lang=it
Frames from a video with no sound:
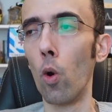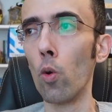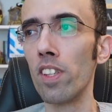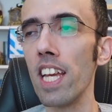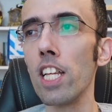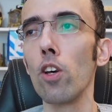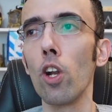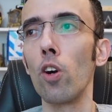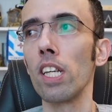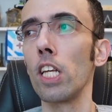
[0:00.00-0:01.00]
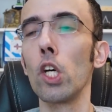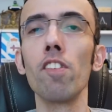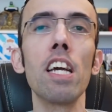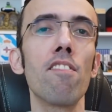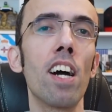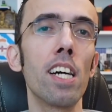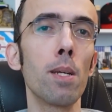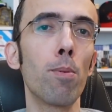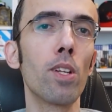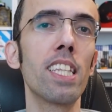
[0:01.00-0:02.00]
Un titolo che doveva
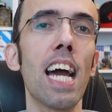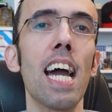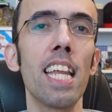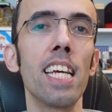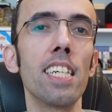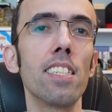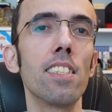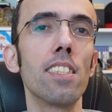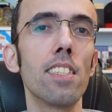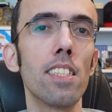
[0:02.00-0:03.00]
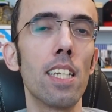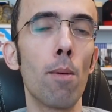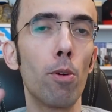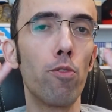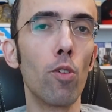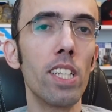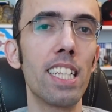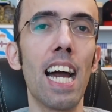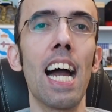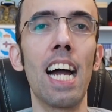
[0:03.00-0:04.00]
riportare la
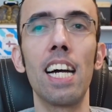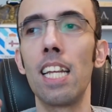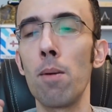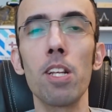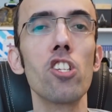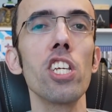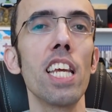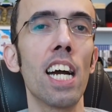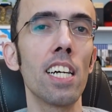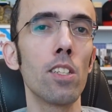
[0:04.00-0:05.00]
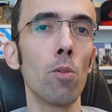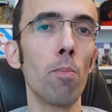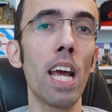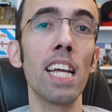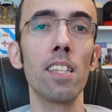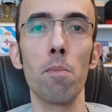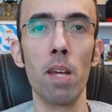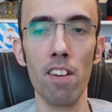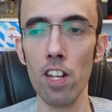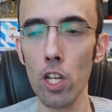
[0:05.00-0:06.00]
profondità, la magia di un brand
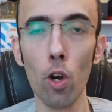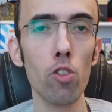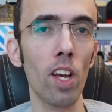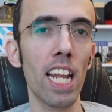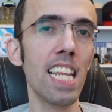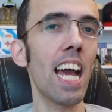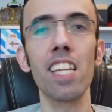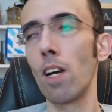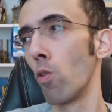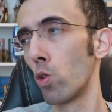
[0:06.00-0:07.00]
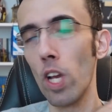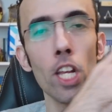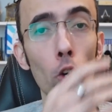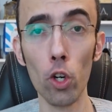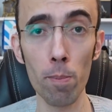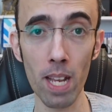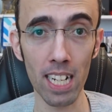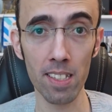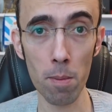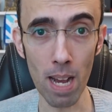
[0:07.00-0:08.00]
meraviglioso che negli anni ha avuto enormi
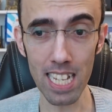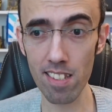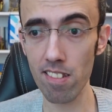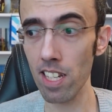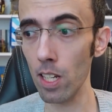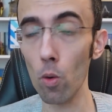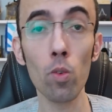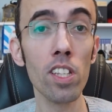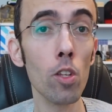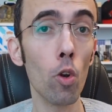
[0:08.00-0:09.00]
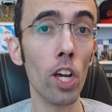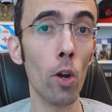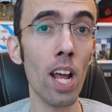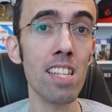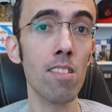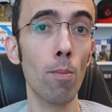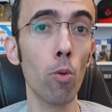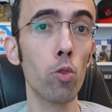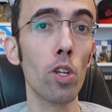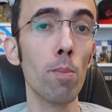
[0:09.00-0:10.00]
alti e bassi, un titolo che non ha
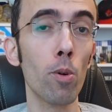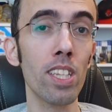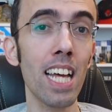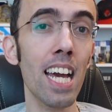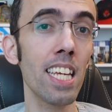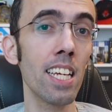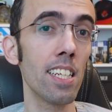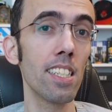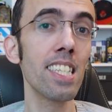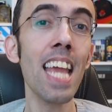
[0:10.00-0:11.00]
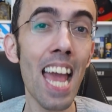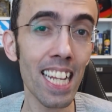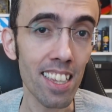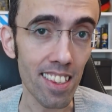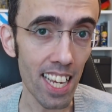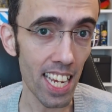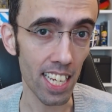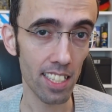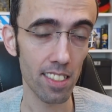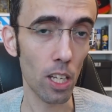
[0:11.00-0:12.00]
saputo riportare
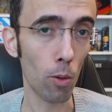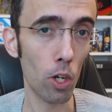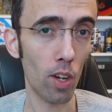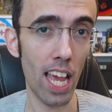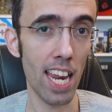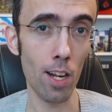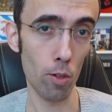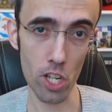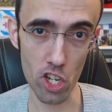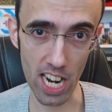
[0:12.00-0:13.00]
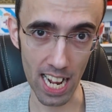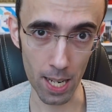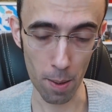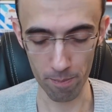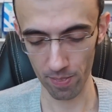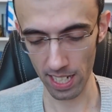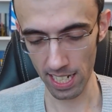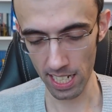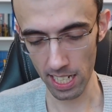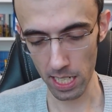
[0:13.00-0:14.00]
niente di quello che era l'originale.
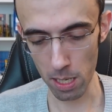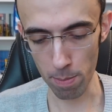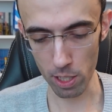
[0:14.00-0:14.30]
I